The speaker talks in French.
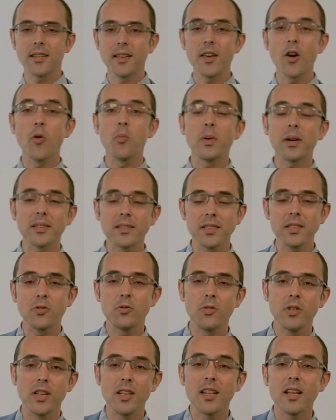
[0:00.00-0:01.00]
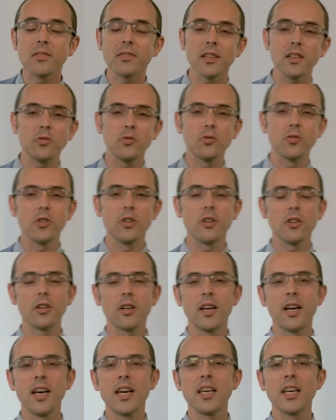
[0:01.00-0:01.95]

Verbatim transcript: et en particulier l'Afrique du Nord,